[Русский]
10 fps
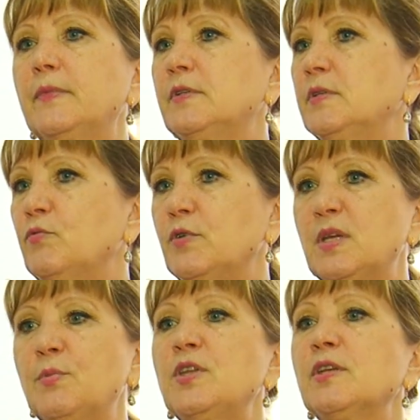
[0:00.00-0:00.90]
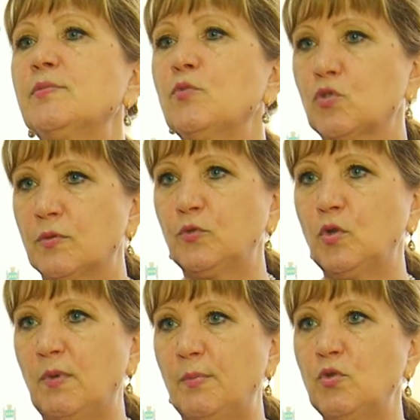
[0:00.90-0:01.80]
сегодня мы не сможем в
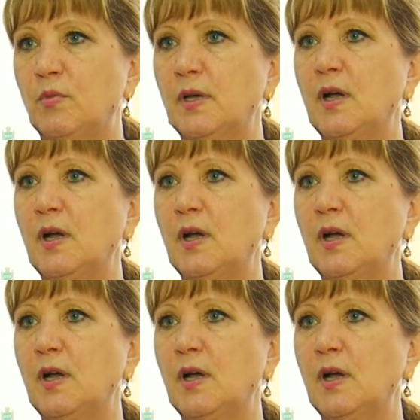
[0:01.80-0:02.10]
том объеме,